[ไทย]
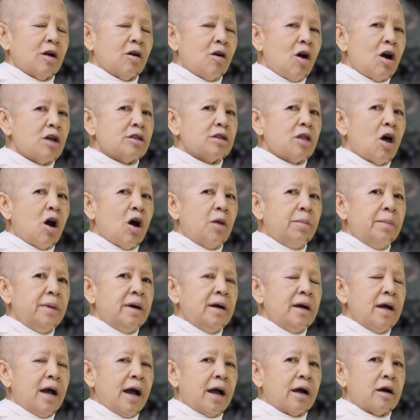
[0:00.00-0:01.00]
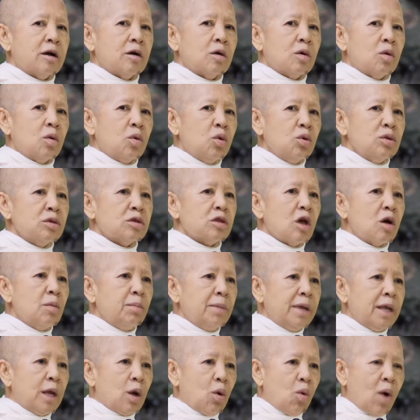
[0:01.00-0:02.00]
ก็ต่อเมื่อคุณต้อง
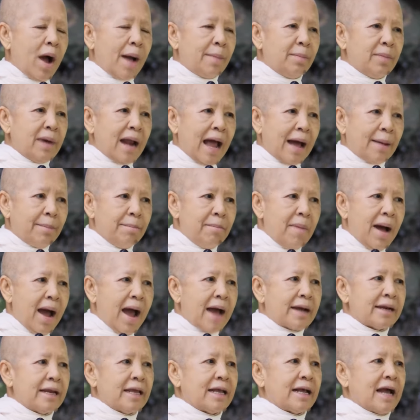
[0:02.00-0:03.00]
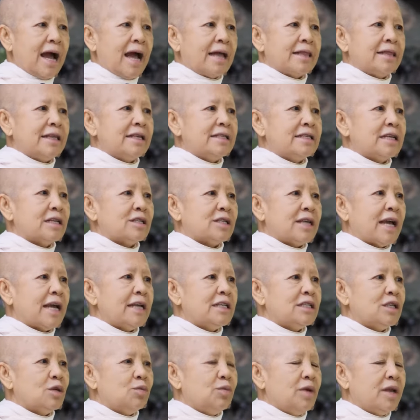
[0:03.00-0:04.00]
มีความรักมากในการที่จะใช้
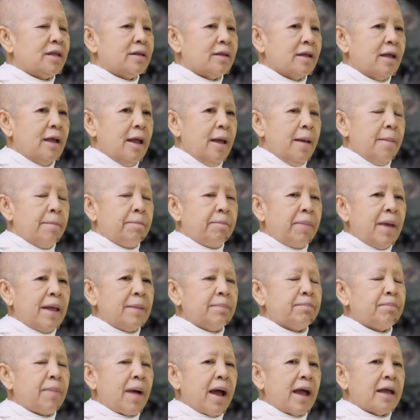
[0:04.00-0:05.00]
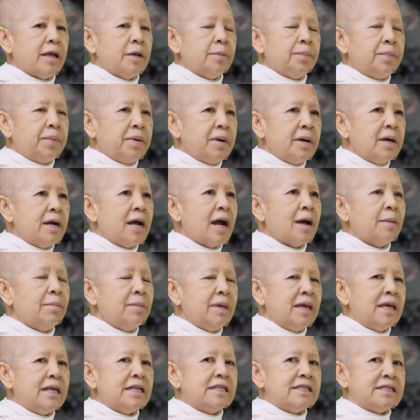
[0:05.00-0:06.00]
ชีวิตเป็นไปเพื่อ
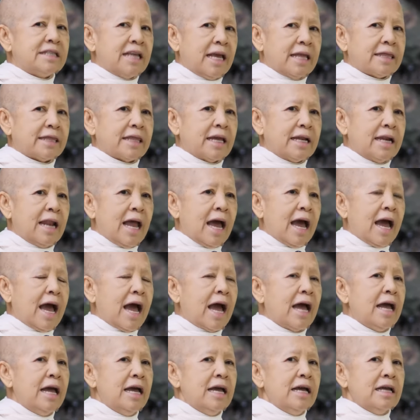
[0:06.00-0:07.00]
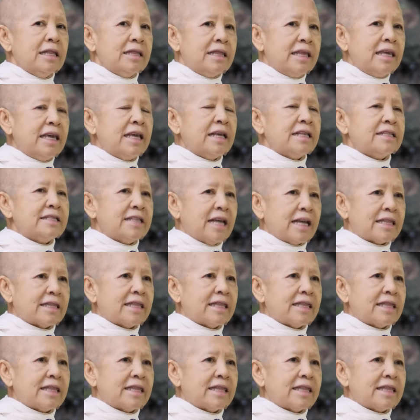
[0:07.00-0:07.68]
มีเจตนาที่จะ